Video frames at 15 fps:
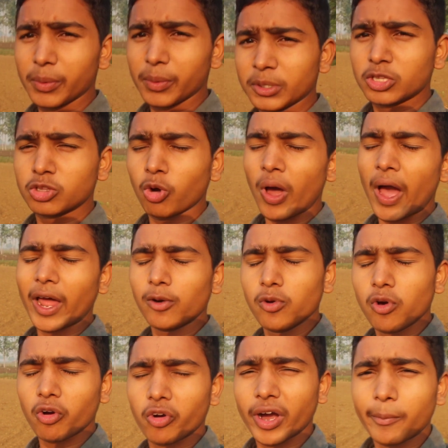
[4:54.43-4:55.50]
अभी तो
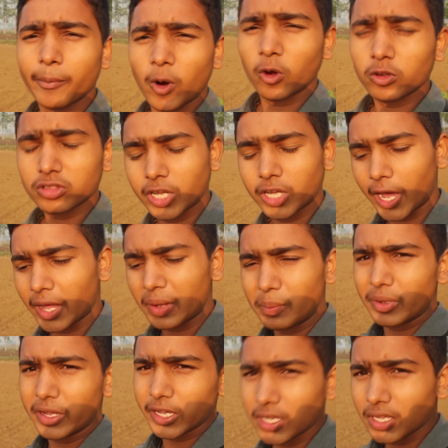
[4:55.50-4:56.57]
आलूओं का बहुत काम
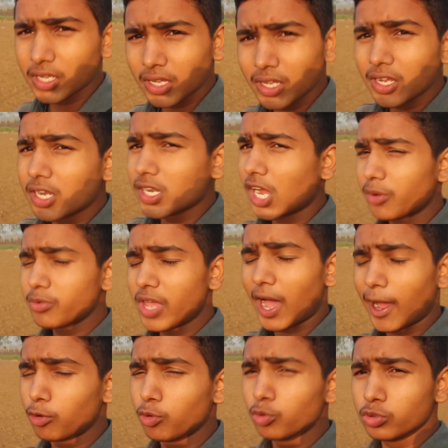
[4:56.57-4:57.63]
है अभी
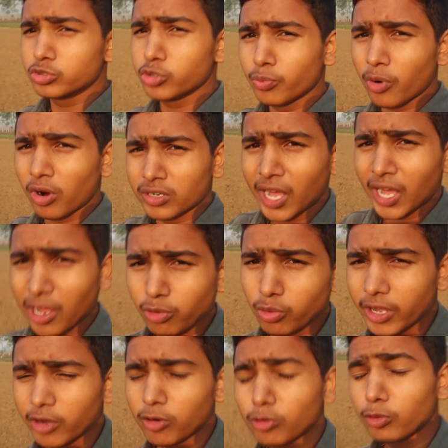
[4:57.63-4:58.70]
आलू जो मोटे आलू
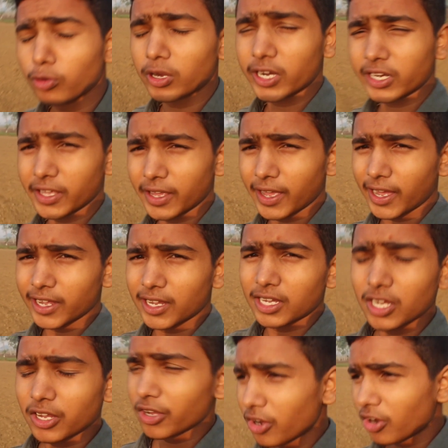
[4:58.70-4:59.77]
है वो कटेगा
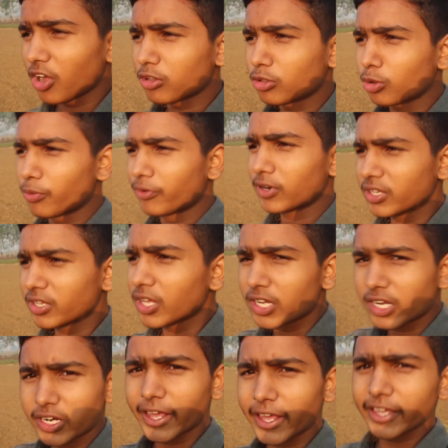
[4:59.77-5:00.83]
और तो फिर
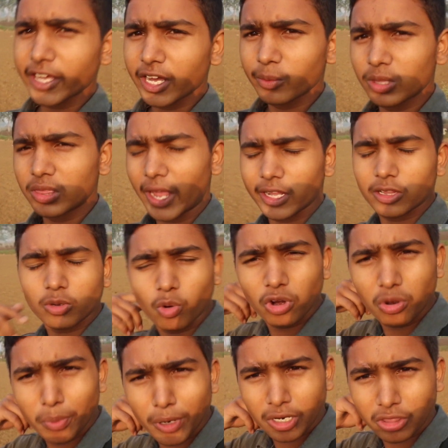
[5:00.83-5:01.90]
कटेंगे अभी शायद
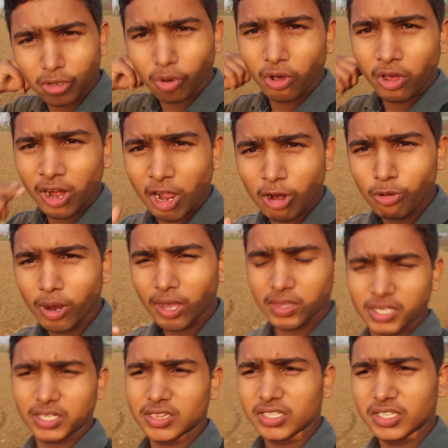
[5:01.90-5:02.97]
कोल्ड पर से और आलू आ
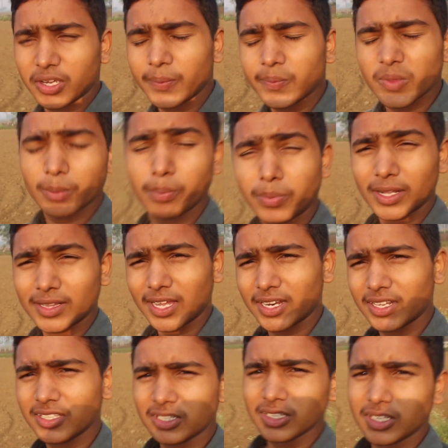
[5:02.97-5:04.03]
सकते हैं पता
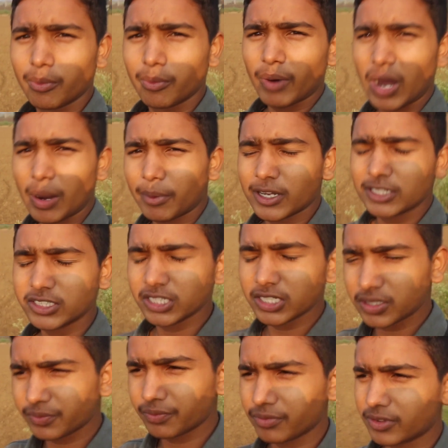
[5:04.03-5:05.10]
नहीं पापा जी
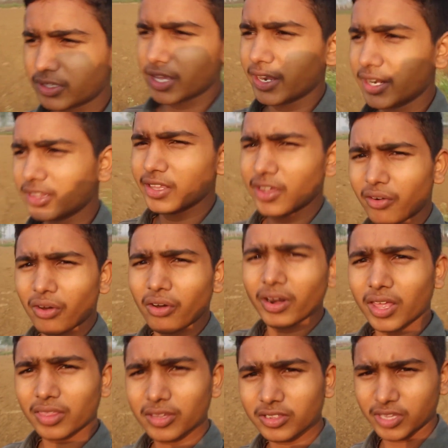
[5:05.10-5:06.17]
कह रहे थे और
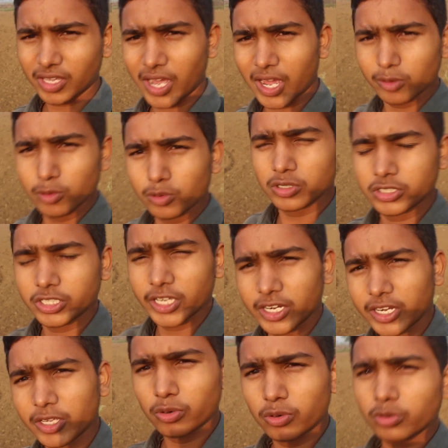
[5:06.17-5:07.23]
आ सकते हैं आलू ये
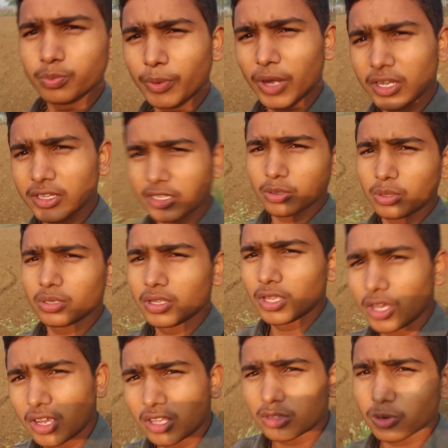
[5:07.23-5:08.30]
नहीं हो पाए तो
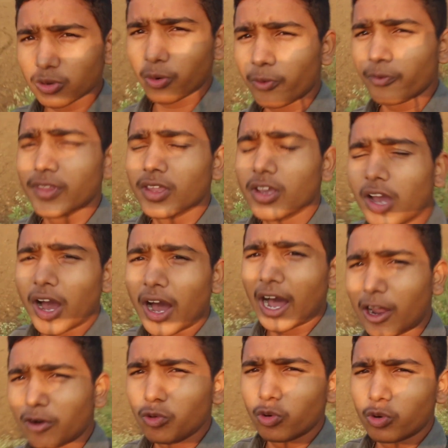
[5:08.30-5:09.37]
तो
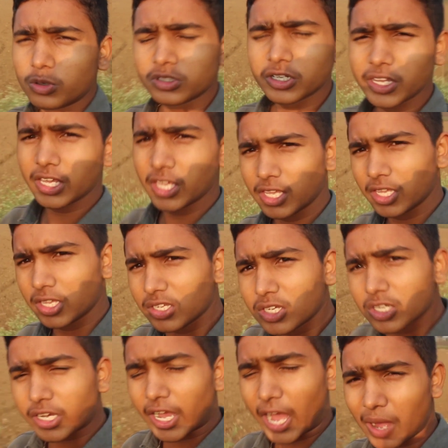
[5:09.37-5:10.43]
आलू होंगे
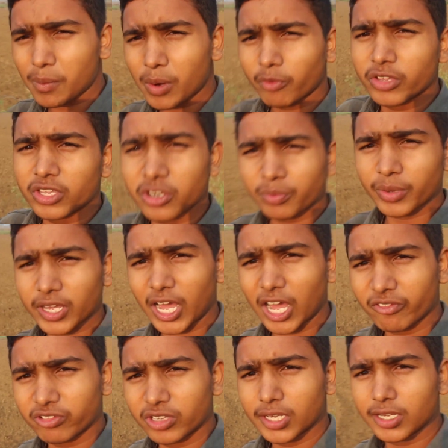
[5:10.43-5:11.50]
काम अभी इनमें काफ़ी